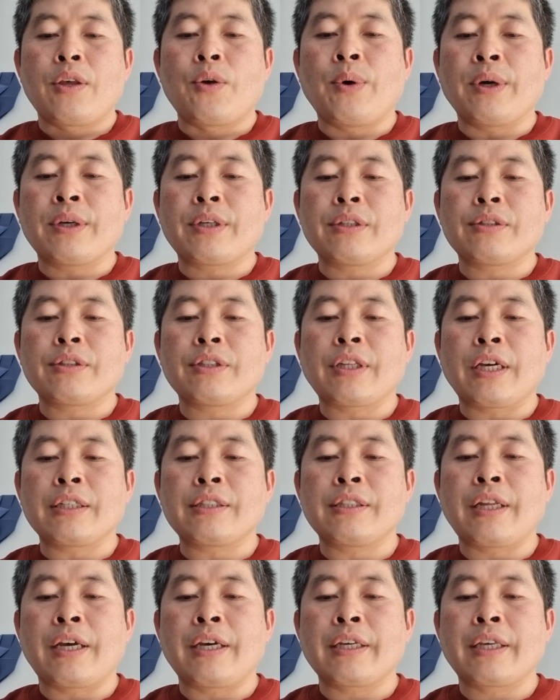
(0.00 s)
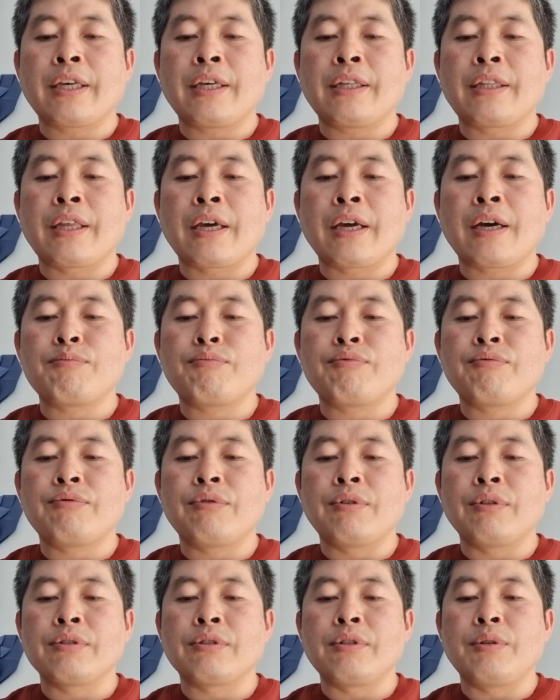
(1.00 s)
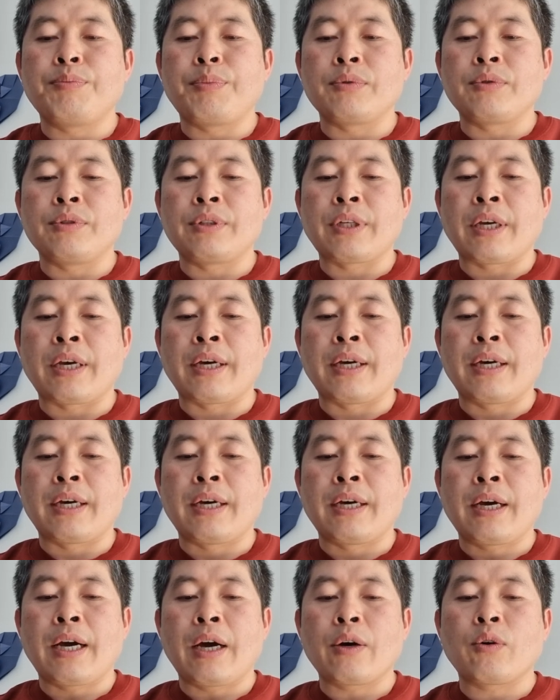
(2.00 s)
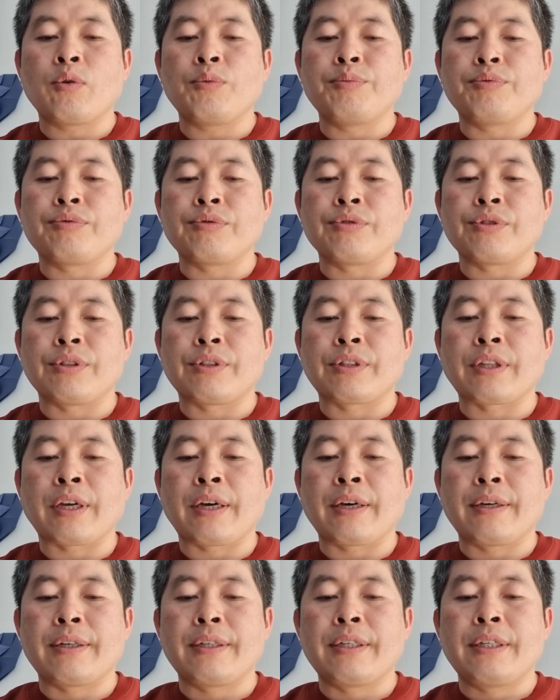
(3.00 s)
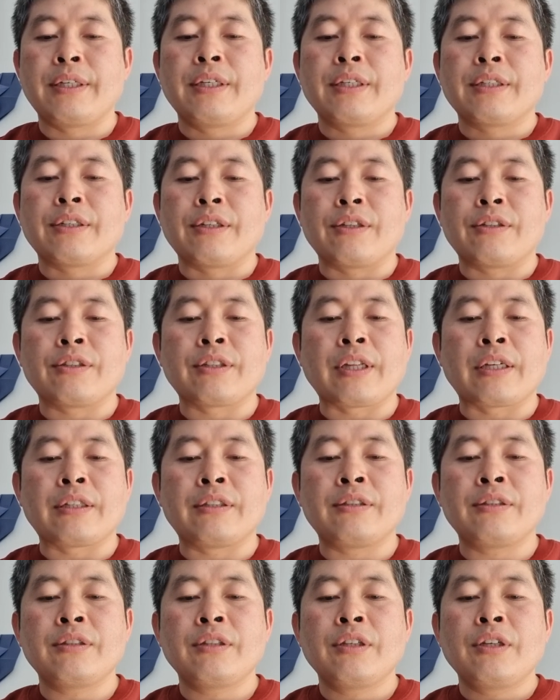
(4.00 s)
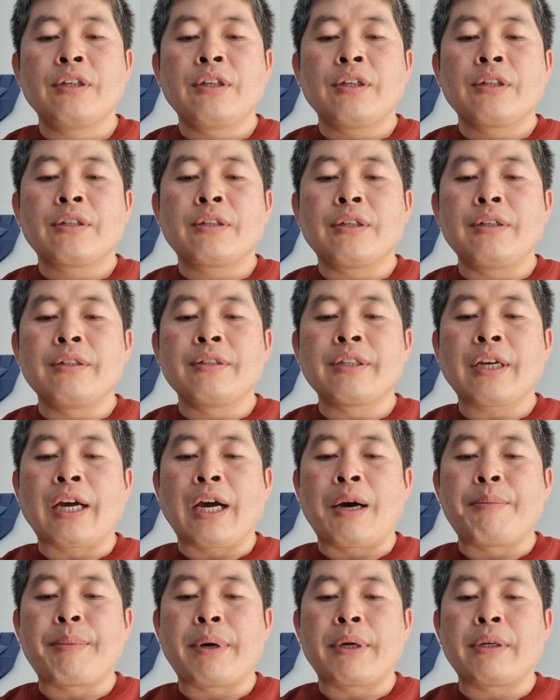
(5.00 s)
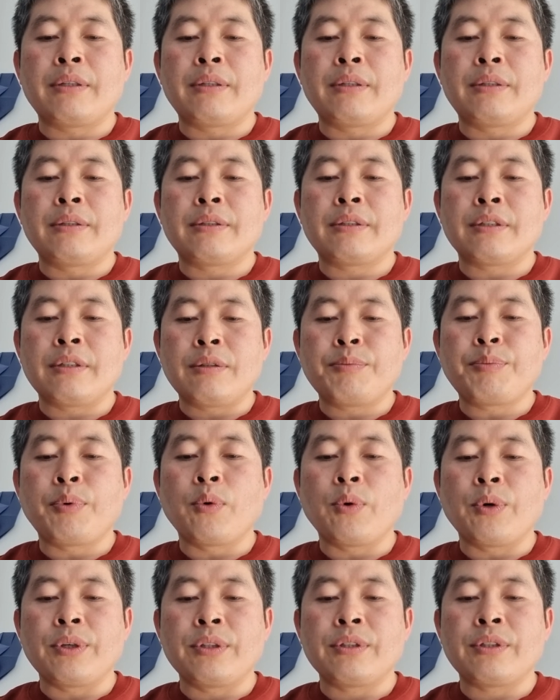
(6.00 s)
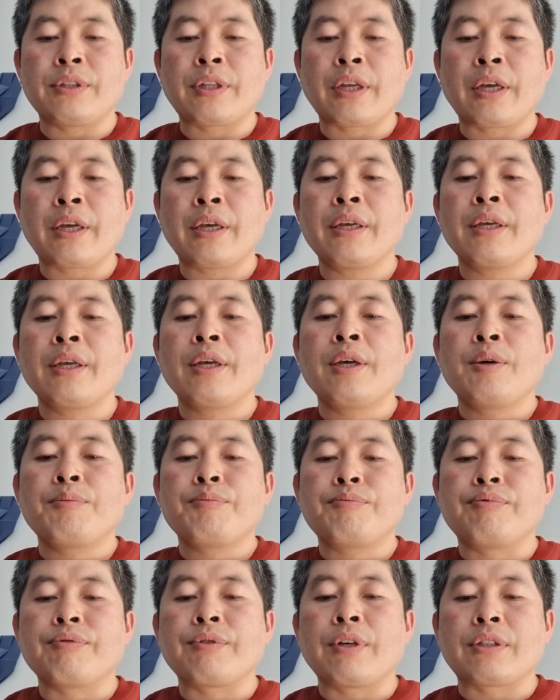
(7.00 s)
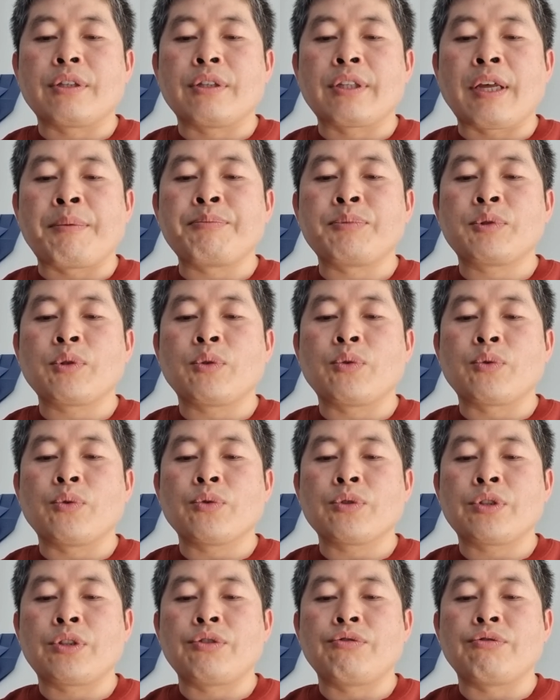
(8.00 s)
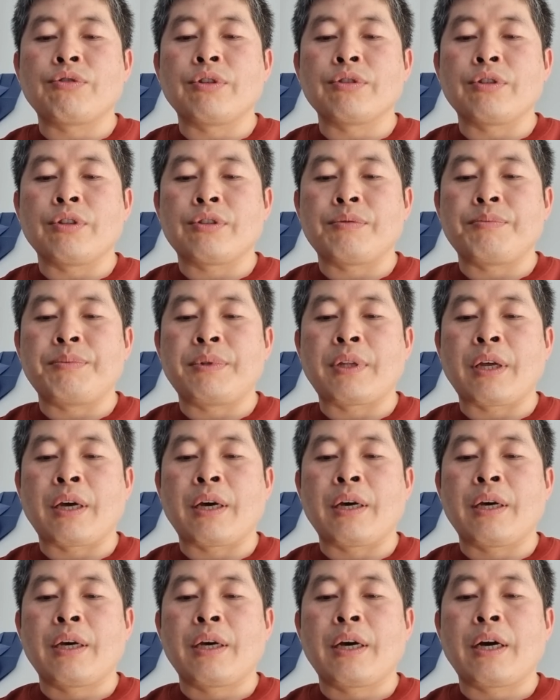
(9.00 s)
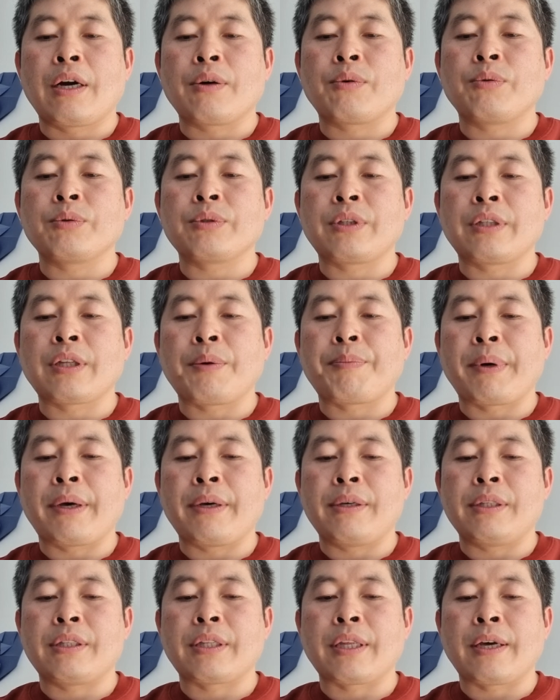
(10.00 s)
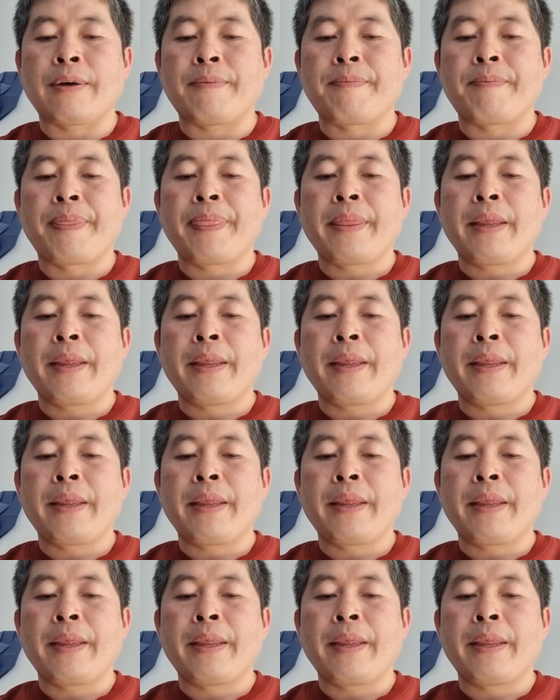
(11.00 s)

여호와께서 다시 나에게 내가 무엇을 보느냐 하고 물으셨다. 그래서 나는 끓는 가마를 보고 있는데 북에서 남쪽으로 기울어졌습니다. 하고 대답하였다.